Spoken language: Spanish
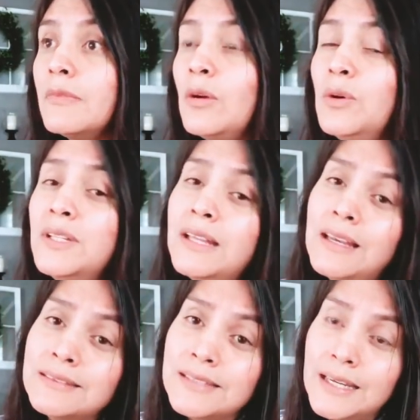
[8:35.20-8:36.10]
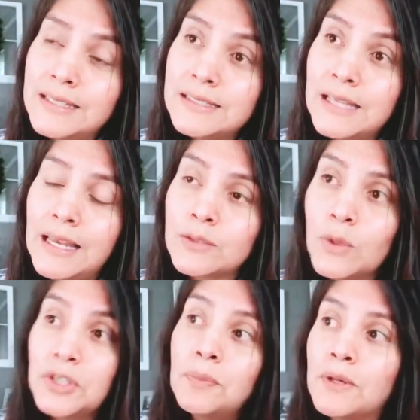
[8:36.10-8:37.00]
Ahorita a las 3, a las
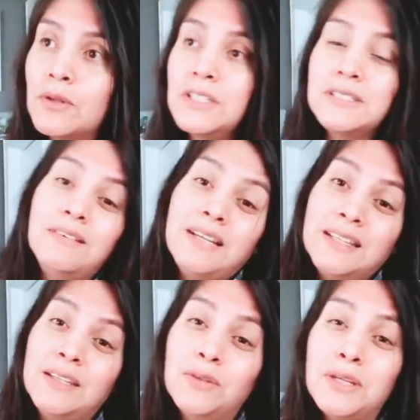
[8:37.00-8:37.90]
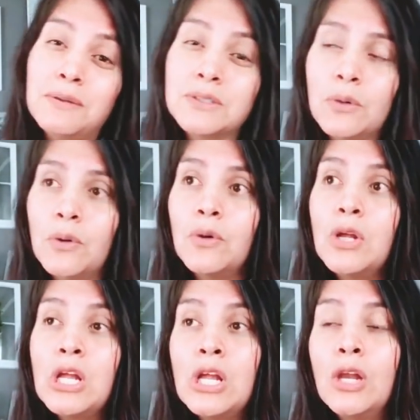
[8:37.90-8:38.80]
4, perdón, Isabela tiene otra vez coro.
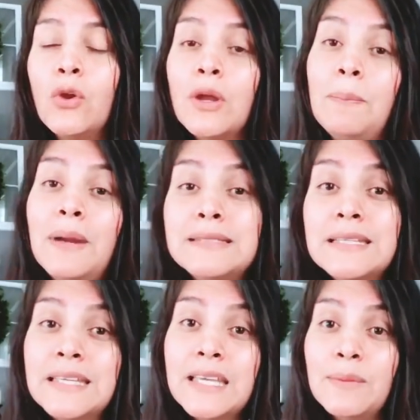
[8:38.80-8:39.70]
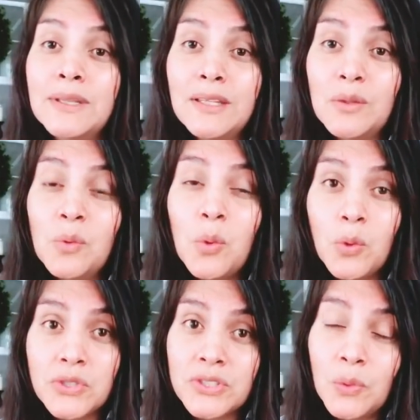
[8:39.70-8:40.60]
Lo que pasa es que ella va a tener un,
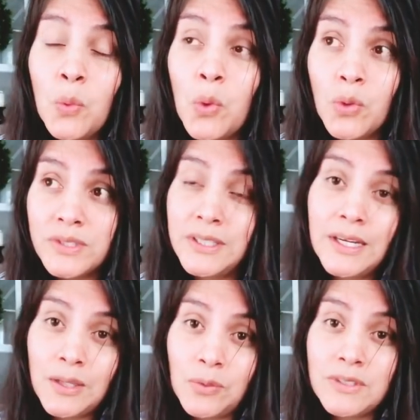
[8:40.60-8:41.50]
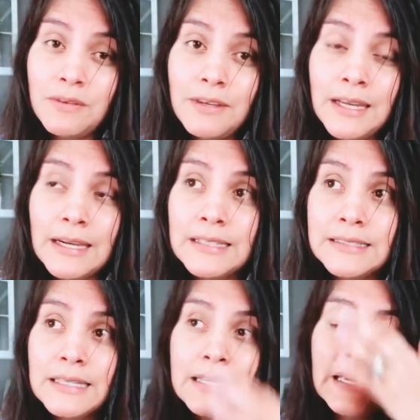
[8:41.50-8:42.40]
un concierto este
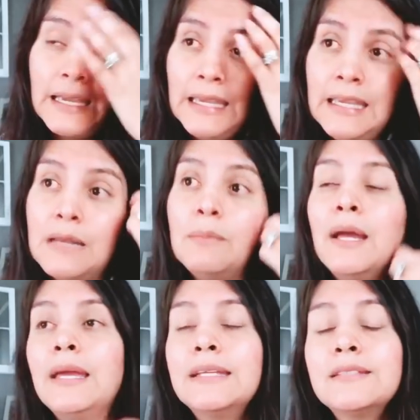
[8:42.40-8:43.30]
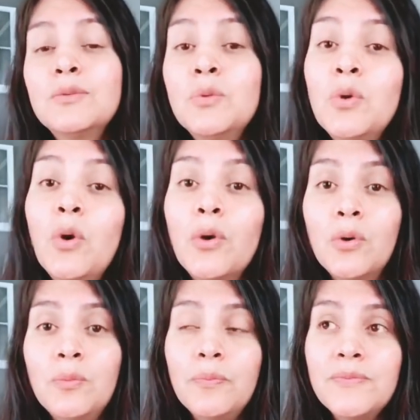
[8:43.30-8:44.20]
viernes y el Este es un
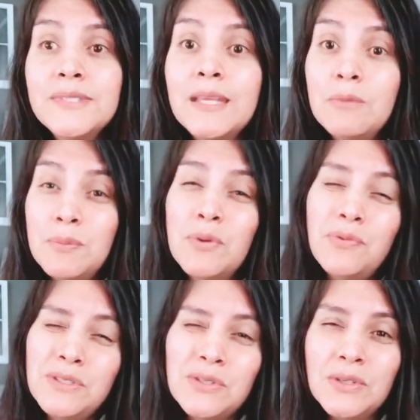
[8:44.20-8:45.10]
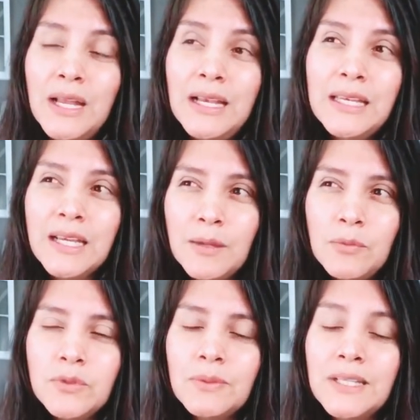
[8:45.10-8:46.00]
coro semiprofesional,
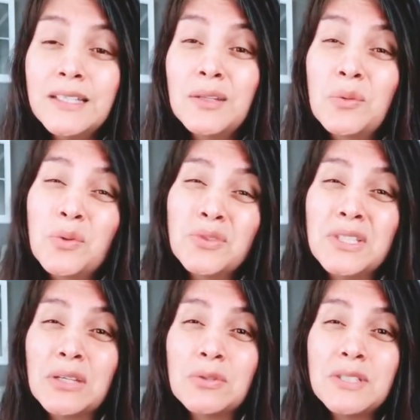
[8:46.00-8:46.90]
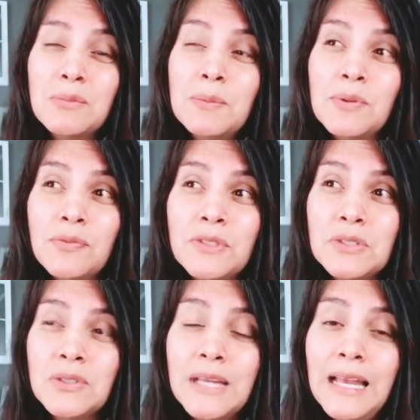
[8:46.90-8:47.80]
digamos. Van a tener un concierto
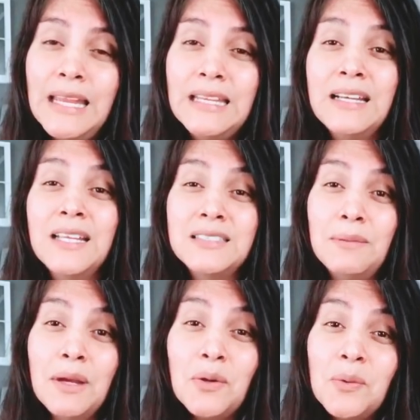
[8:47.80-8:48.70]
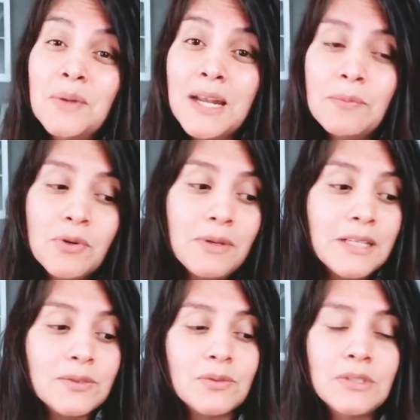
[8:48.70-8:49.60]
semiprofesional en el que se va a cobrar por ver a
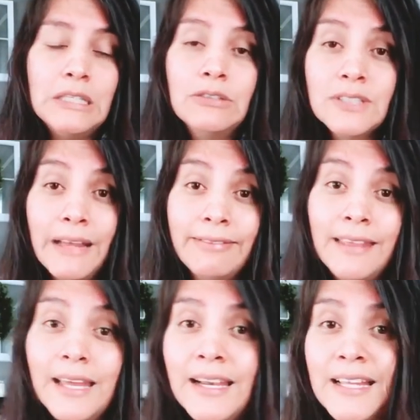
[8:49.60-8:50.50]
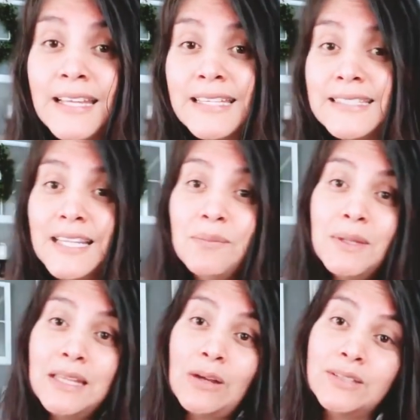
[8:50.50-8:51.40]
estos niños cantar. Están
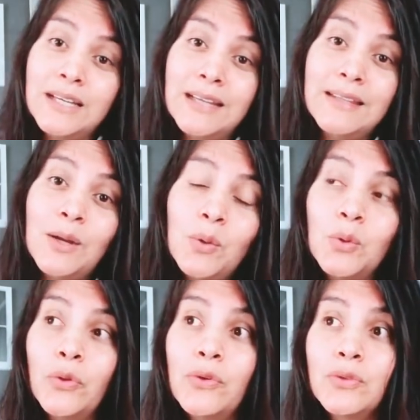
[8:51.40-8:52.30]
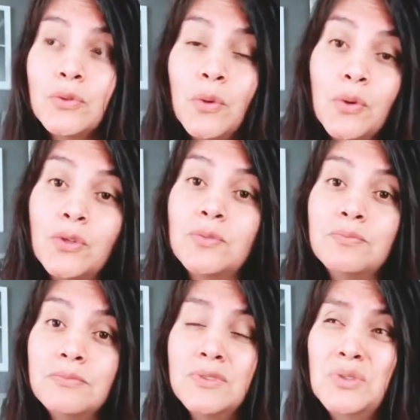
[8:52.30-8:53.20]
invitados a cantar con otros coros,
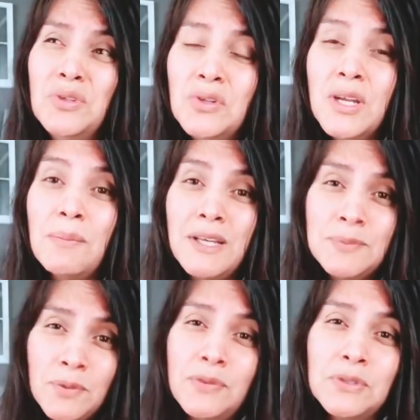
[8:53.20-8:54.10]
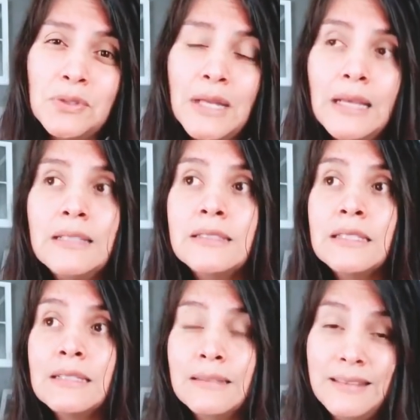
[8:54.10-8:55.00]
yo creo que más profesionales
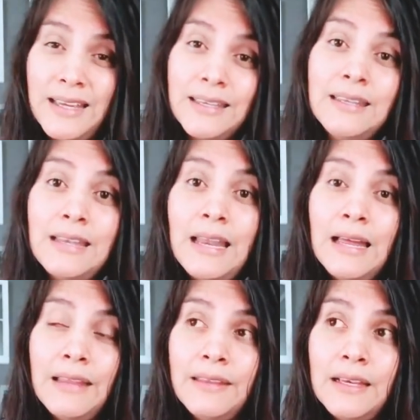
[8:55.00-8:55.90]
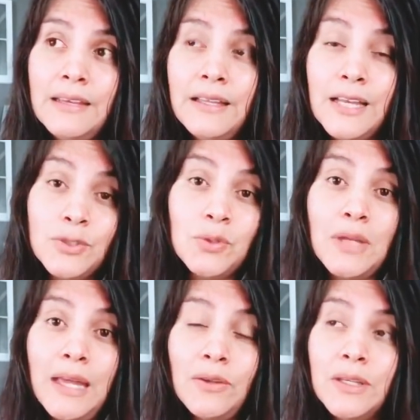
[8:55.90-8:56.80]
de aquí de la, de, la
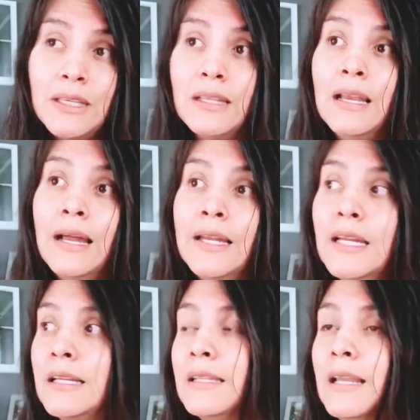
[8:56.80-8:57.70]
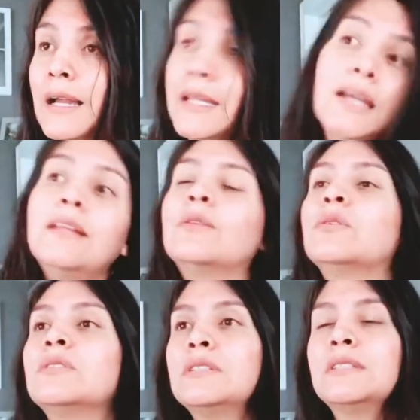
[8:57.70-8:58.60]
ciudad o aquí del área, del área.
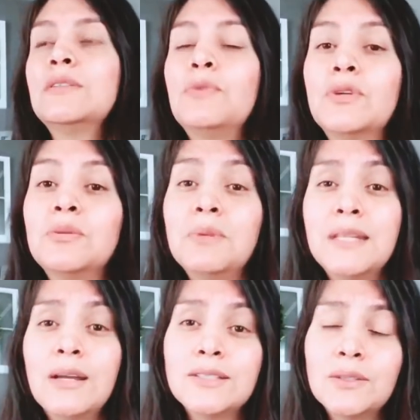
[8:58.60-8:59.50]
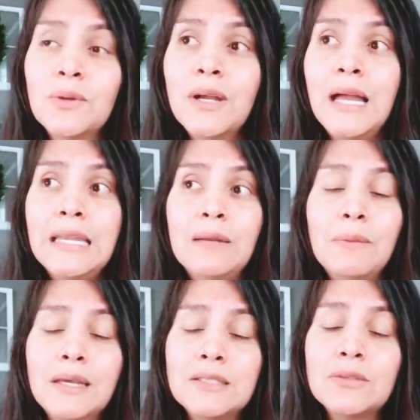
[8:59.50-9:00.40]
Entonces este, fueron invitados a tocar y el
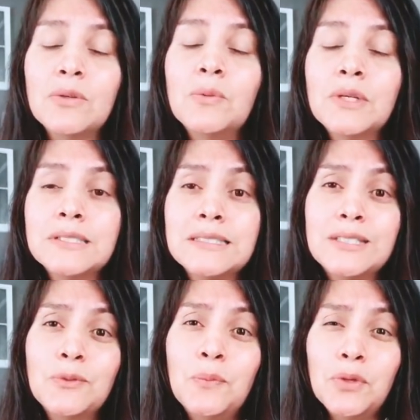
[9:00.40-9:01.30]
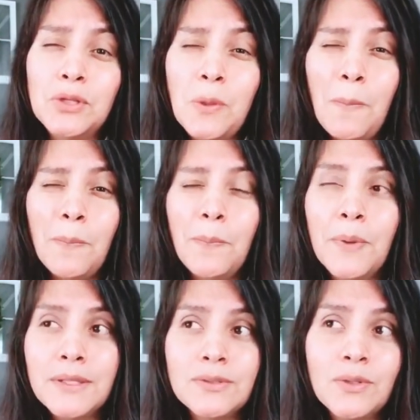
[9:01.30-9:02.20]
maestro como que se siente un poquito
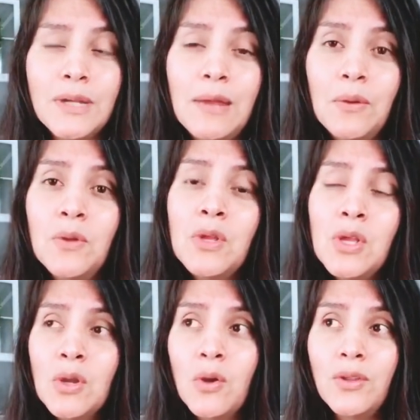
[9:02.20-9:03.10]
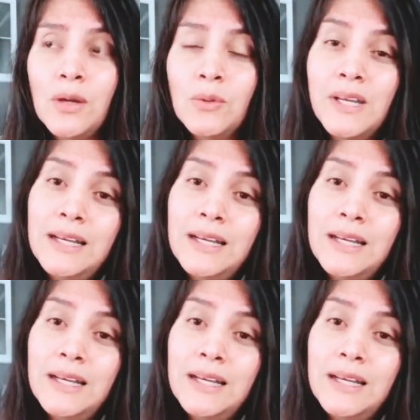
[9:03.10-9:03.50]
presionado con alguna